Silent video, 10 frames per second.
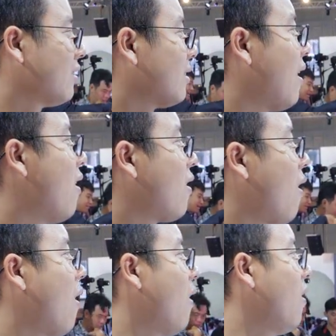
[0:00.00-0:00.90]
nó
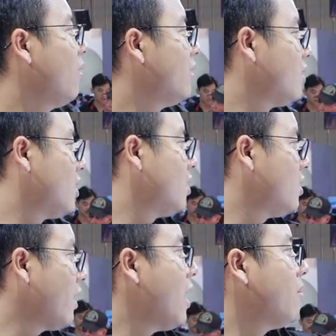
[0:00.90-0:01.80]
có
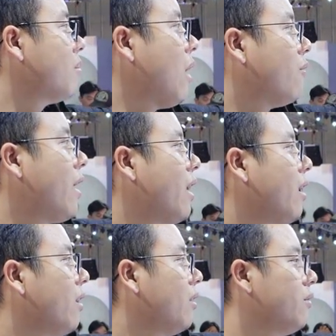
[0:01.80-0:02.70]
trách nhiệm bảo vệ
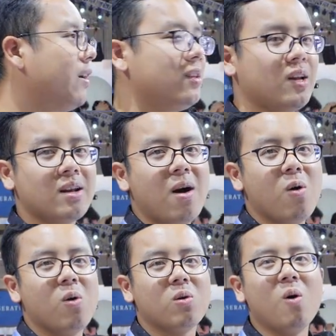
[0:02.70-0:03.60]
phần trên
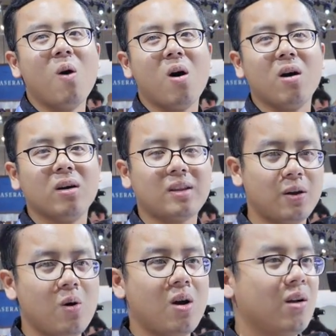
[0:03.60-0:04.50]
đầu của tay
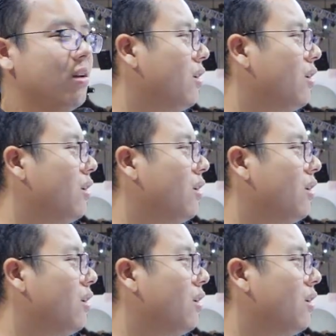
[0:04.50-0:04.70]
đua